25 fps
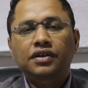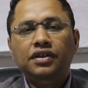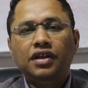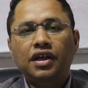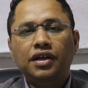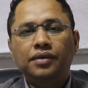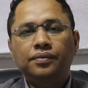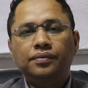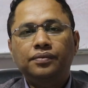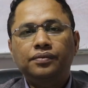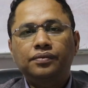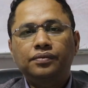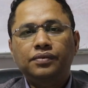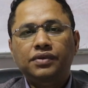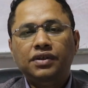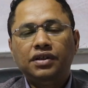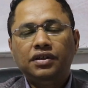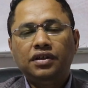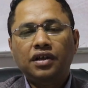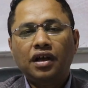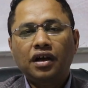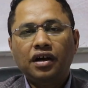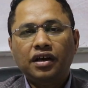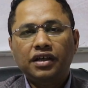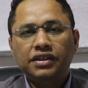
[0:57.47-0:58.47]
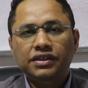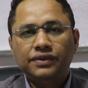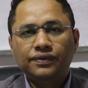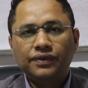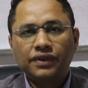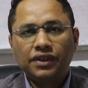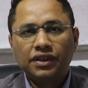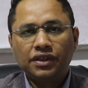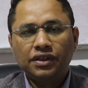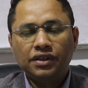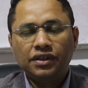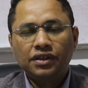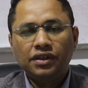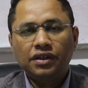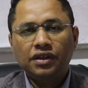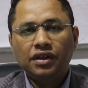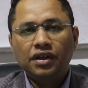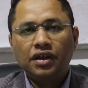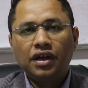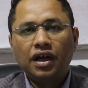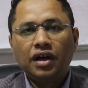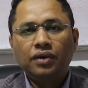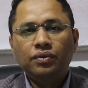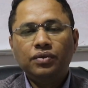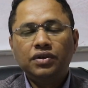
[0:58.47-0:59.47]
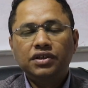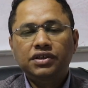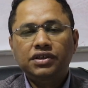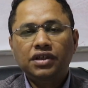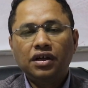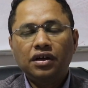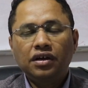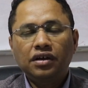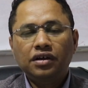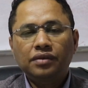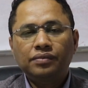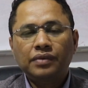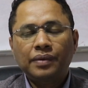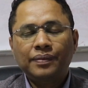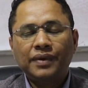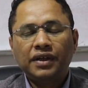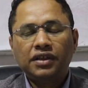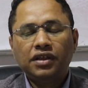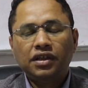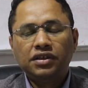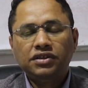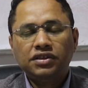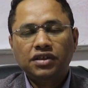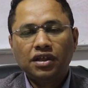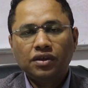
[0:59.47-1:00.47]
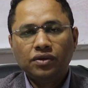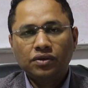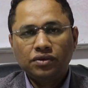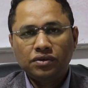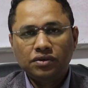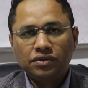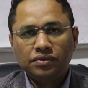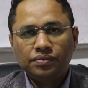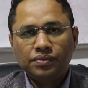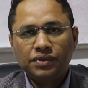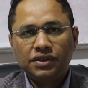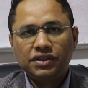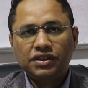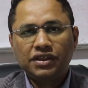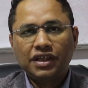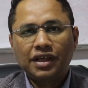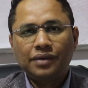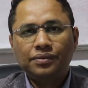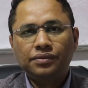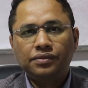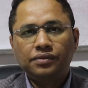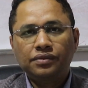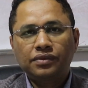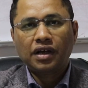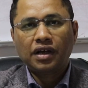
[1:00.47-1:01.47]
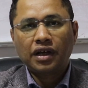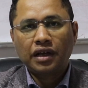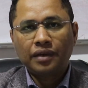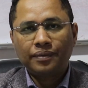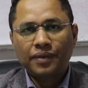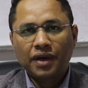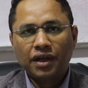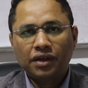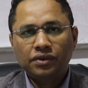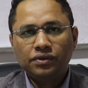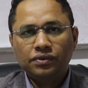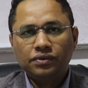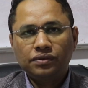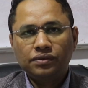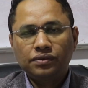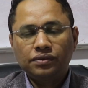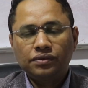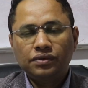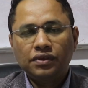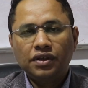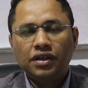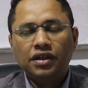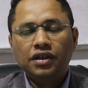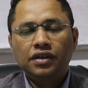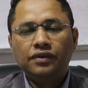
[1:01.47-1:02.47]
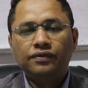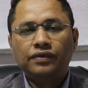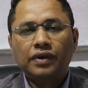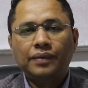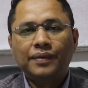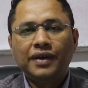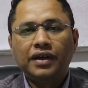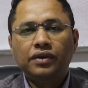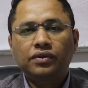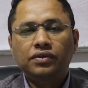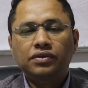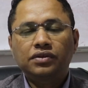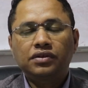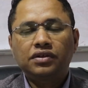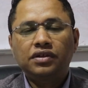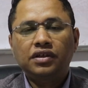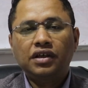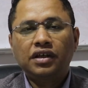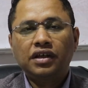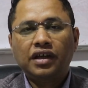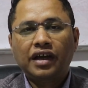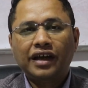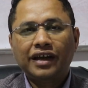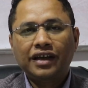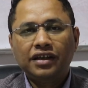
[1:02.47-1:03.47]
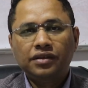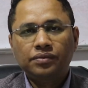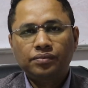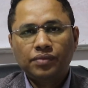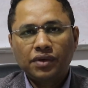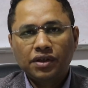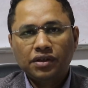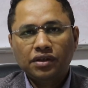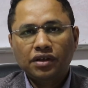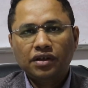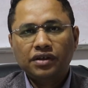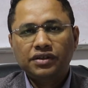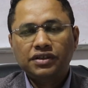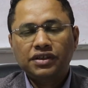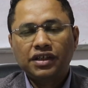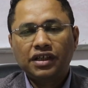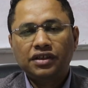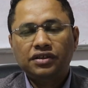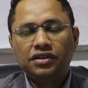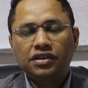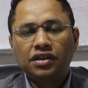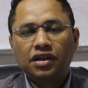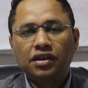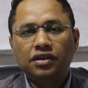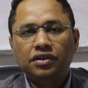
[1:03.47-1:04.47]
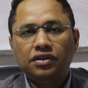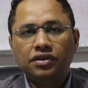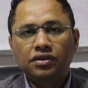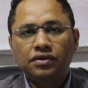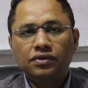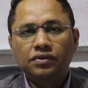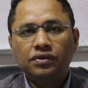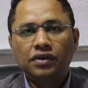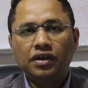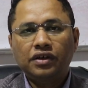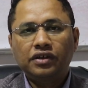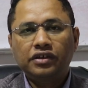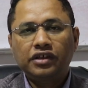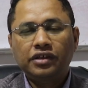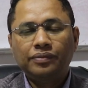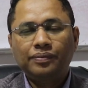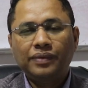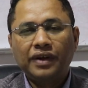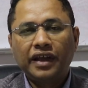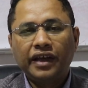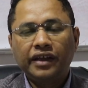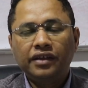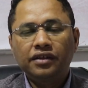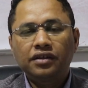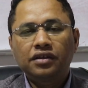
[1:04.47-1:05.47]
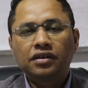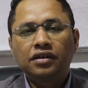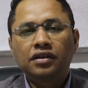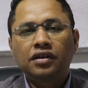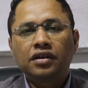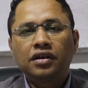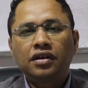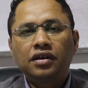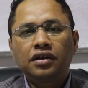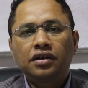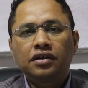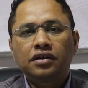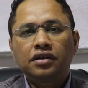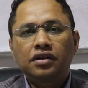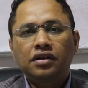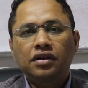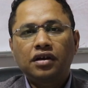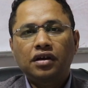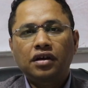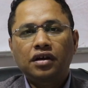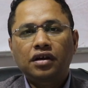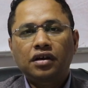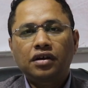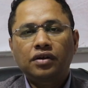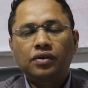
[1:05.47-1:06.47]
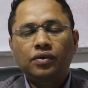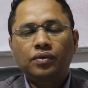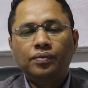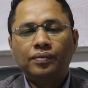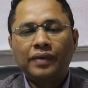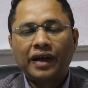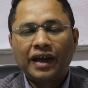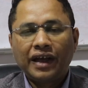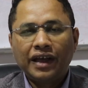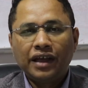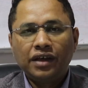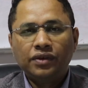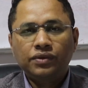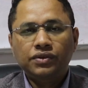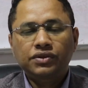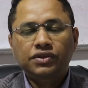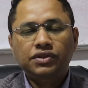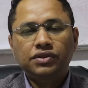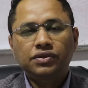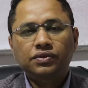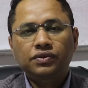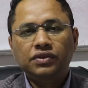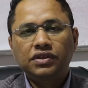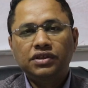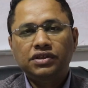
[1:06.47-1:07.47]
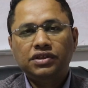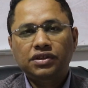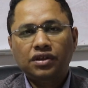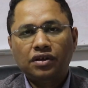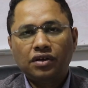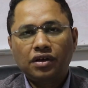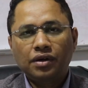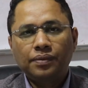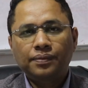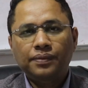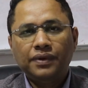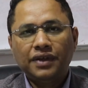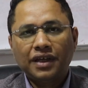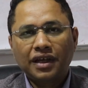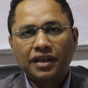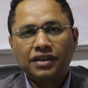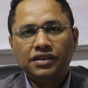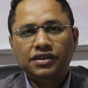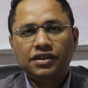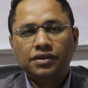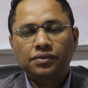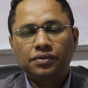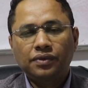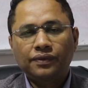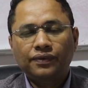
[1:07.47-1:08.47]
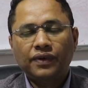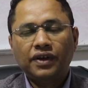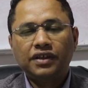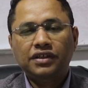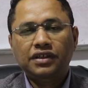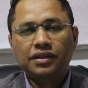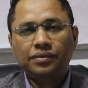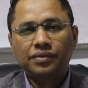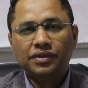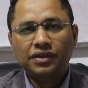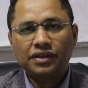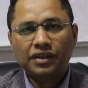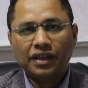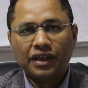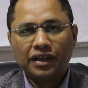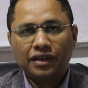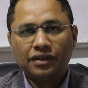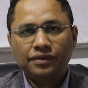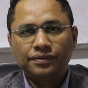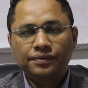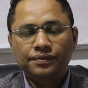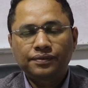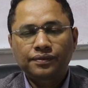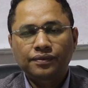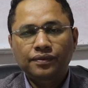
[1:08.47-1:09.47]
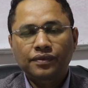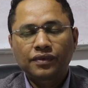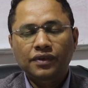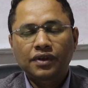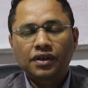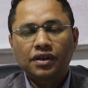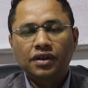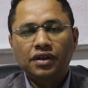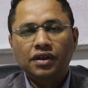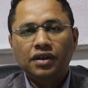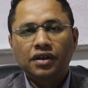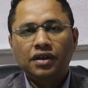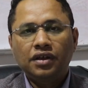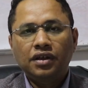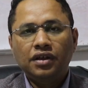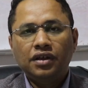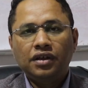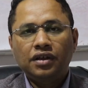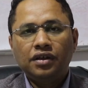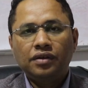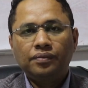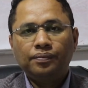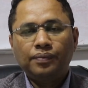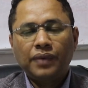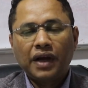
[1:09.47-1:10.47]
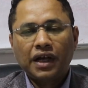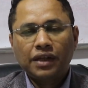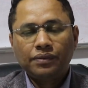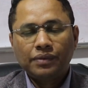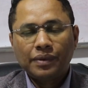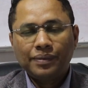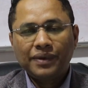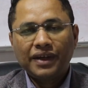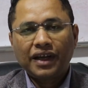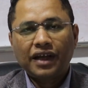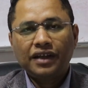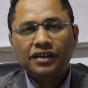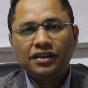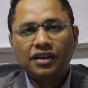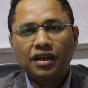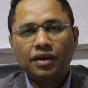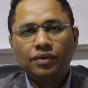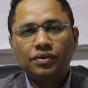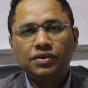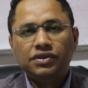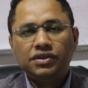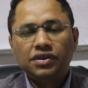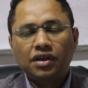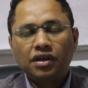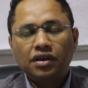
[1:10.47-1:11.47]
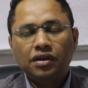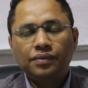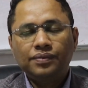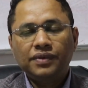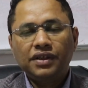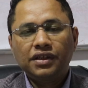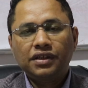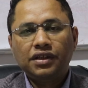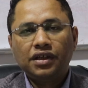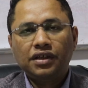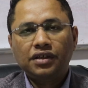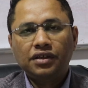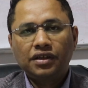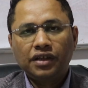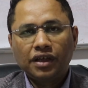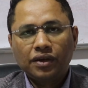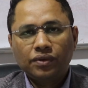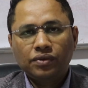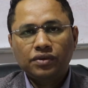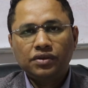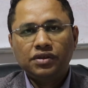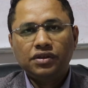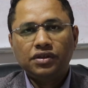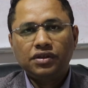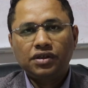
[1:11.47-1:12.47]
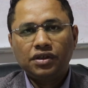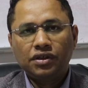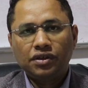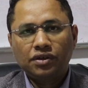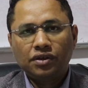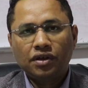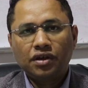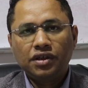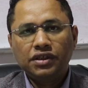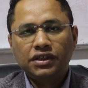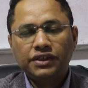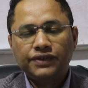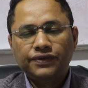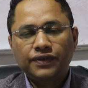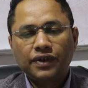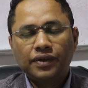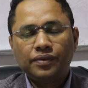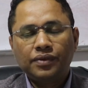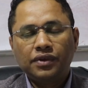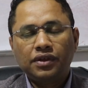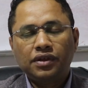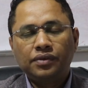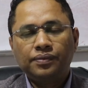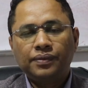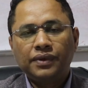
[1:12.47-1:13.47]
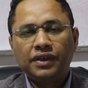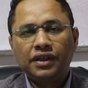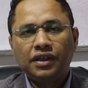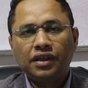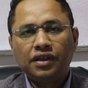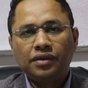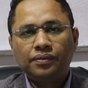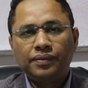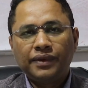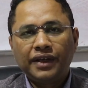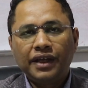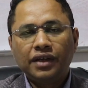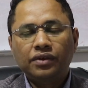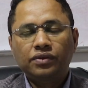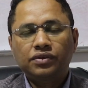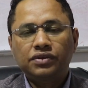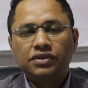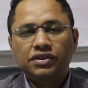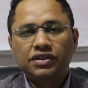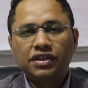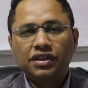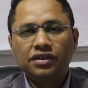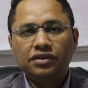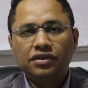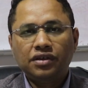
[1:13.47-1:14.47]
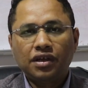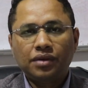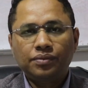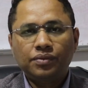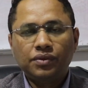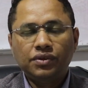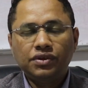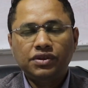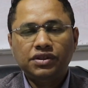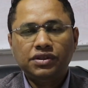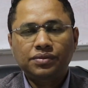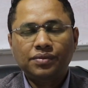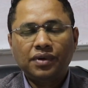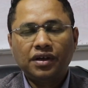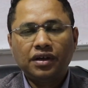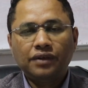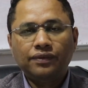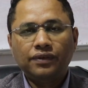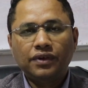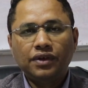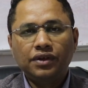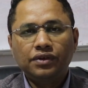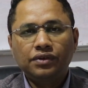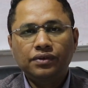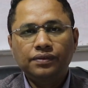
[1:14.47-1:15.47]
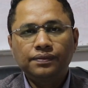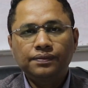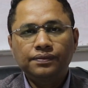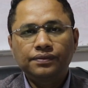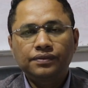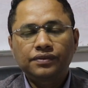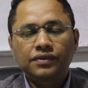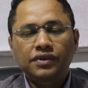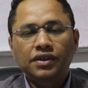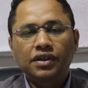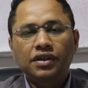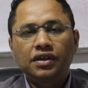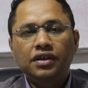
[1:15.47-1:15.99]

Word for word: طيب بتتلخص في ايه اول شهر ما بقدرش اخد برشام على بعضه فباخد حاجات مضغ زي التي ار كيو او هير بلاند معاه السكوير شراب كالسيوم وفيتامين د بعد ما بنعدي اول شهر بنقدر ناخد راس فبناخد سنترم قرص مره في اليوم